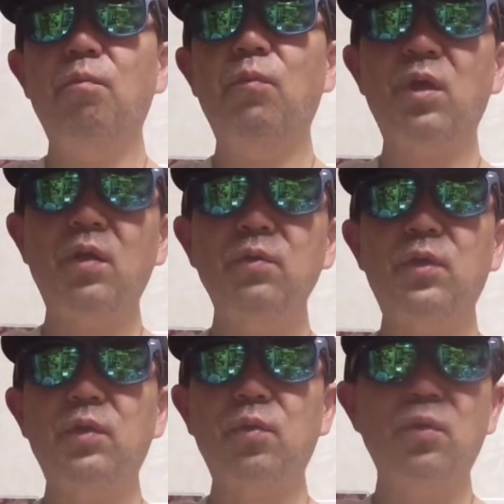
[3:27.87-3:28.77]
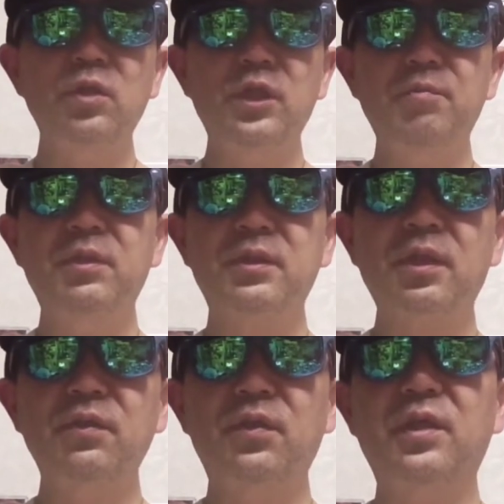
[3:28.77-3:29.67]
もらうのはどこに入れます
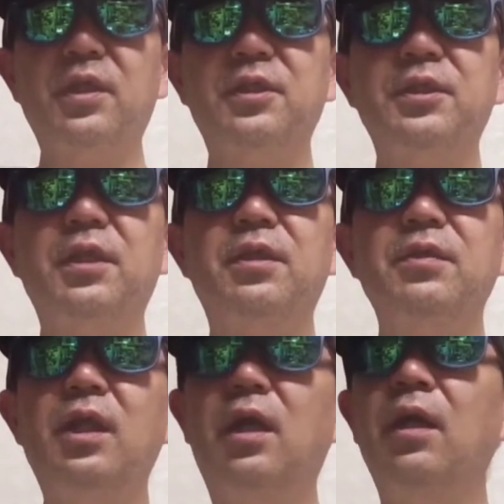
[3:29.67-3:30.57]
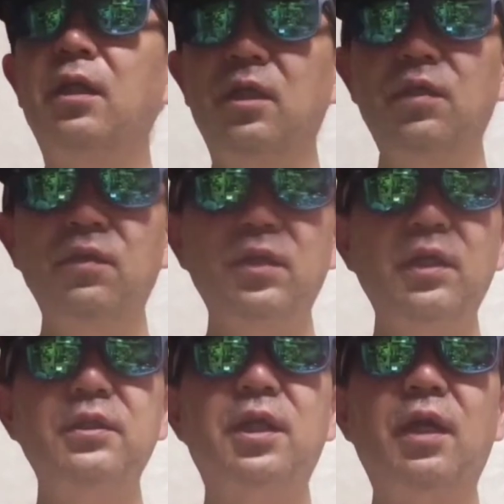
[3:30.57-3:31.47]
かという形になってんだらいろんな
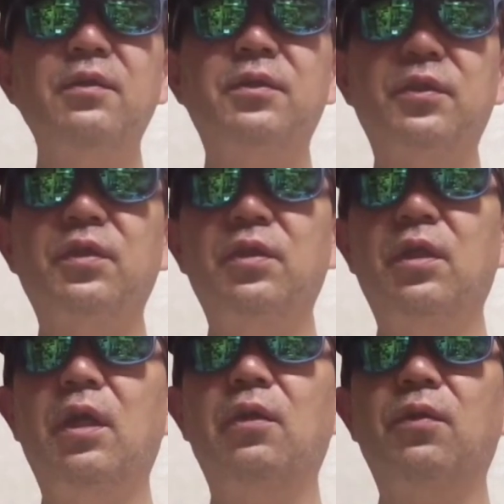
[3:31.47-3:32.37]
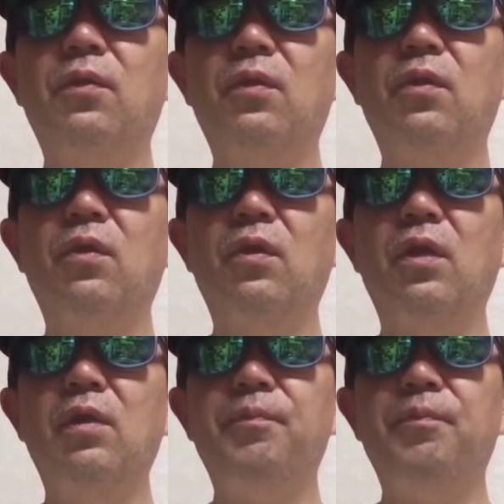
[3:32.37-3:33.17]
やつあるんですよあのー、